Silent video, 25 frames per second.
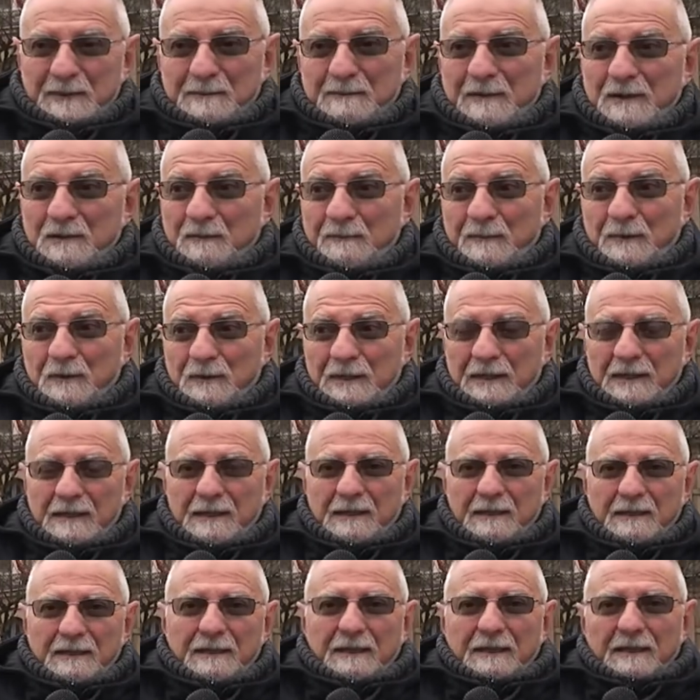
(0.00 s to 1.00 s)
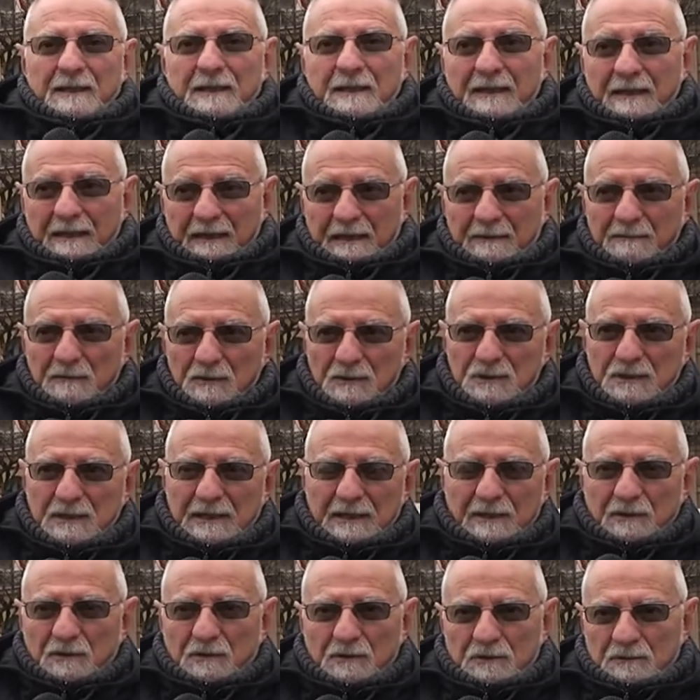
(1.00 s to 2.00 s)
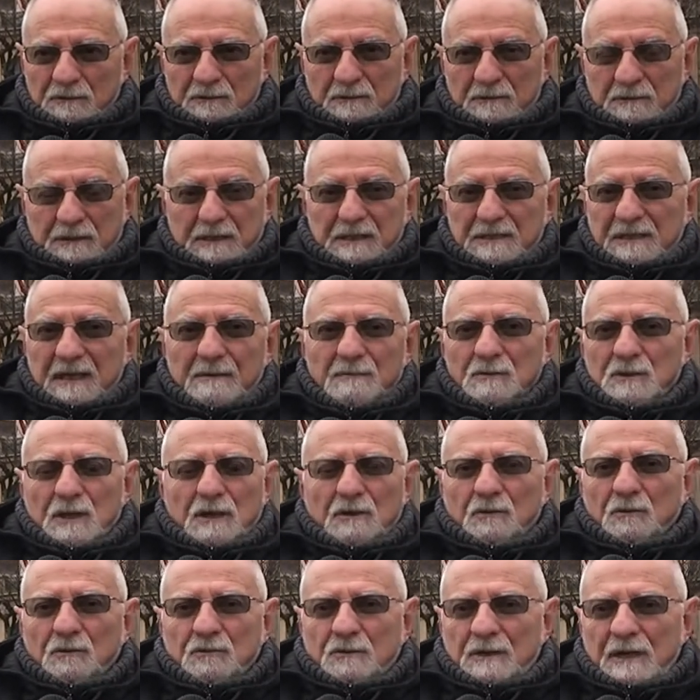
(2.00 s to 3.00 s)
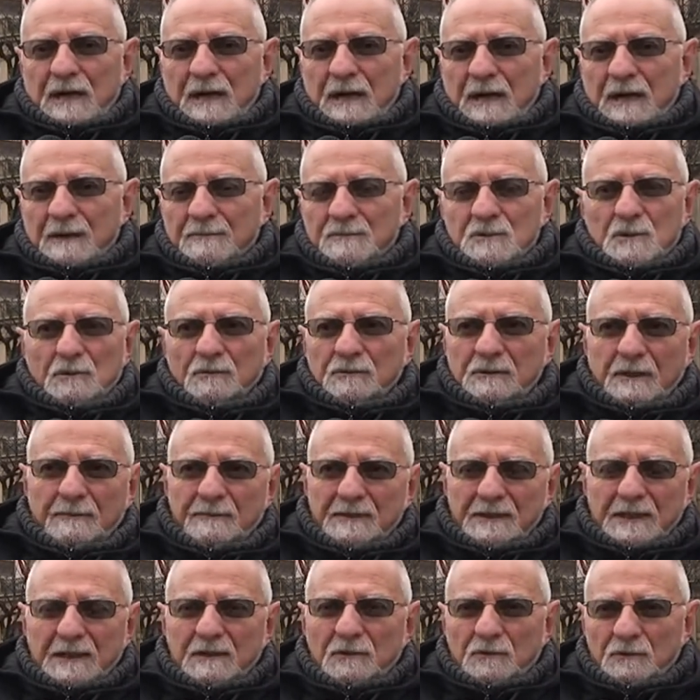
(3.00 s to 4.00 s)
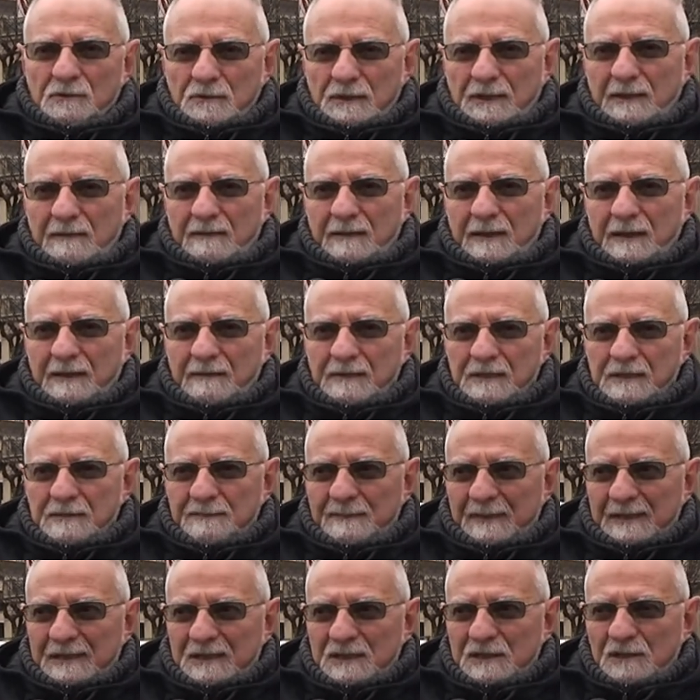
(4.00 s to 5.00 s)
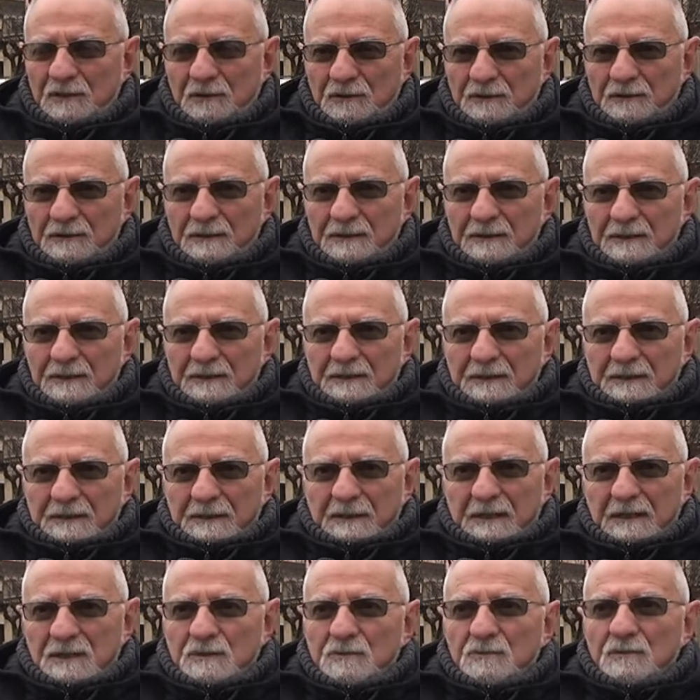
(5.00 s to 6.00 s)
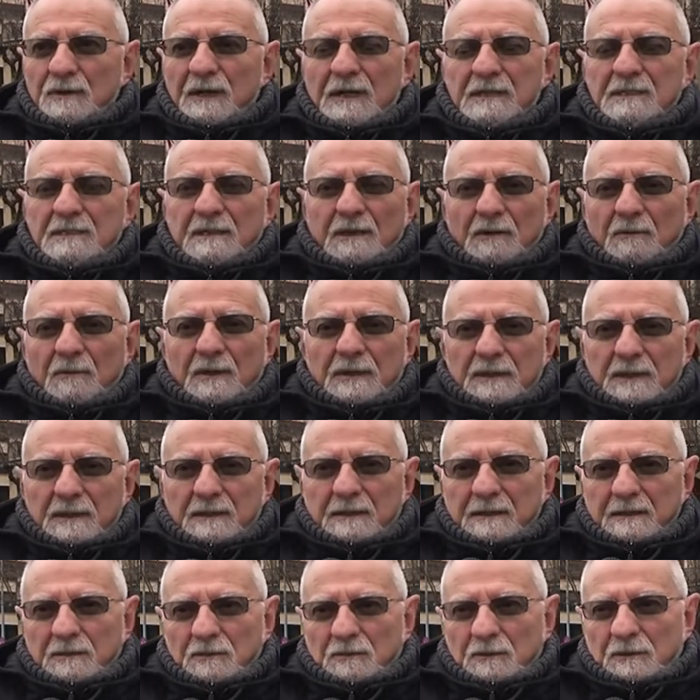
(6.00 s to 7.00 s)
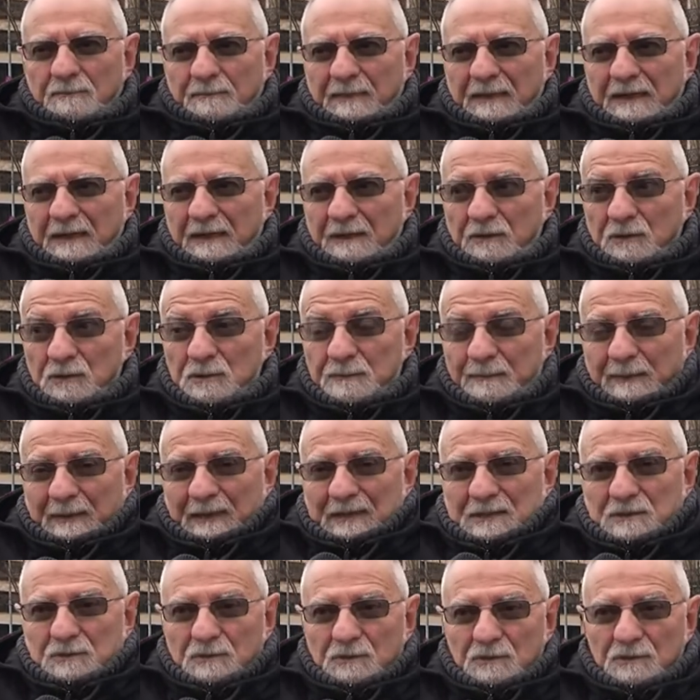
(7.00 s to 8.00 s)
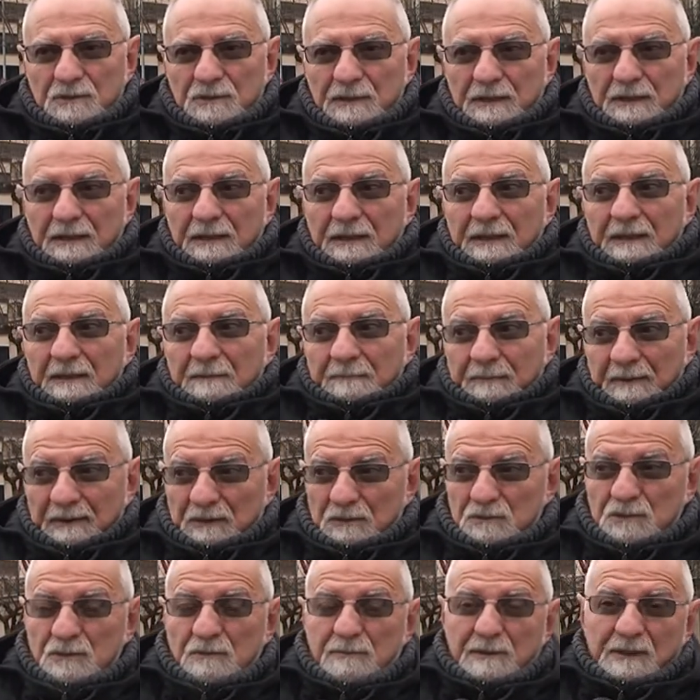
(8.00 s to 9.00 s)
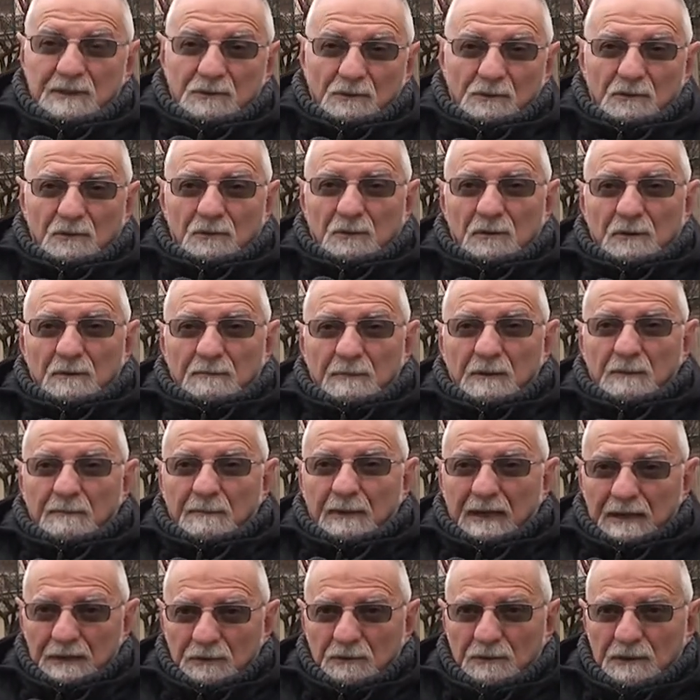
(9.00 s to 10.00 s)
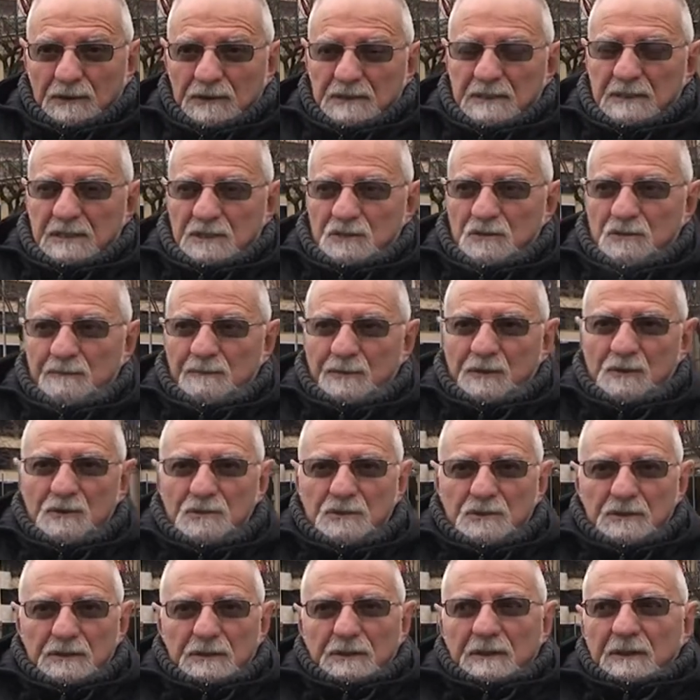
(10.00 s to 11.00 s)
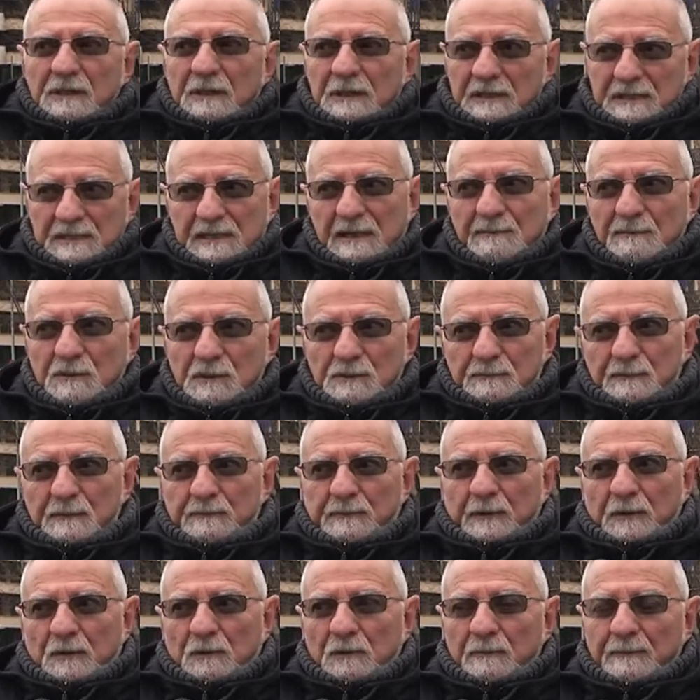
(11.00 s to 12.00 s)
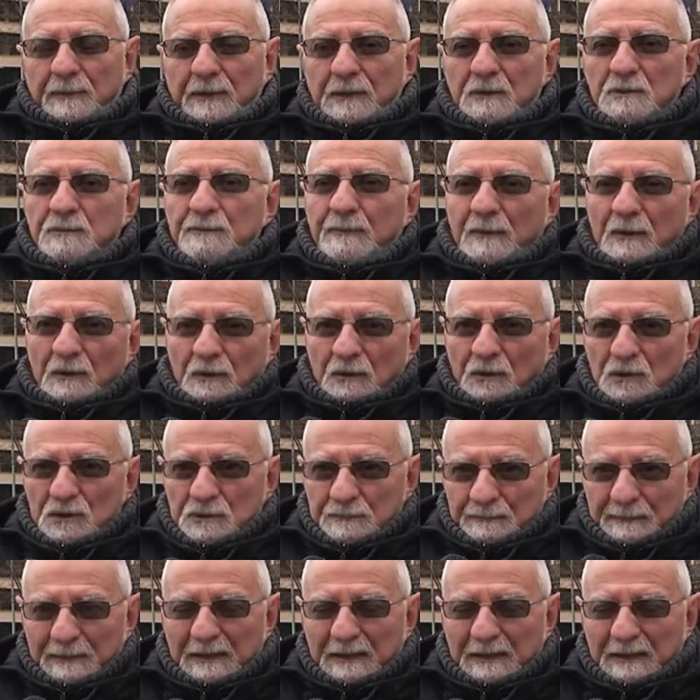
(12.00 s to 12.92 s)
primero porque creemos que estamos en contra, absolutamente en contra de la dispersión. Es un castigo añadido para los presos. Pero sobre todo, como mayores que somos, estamos muy preocupados por los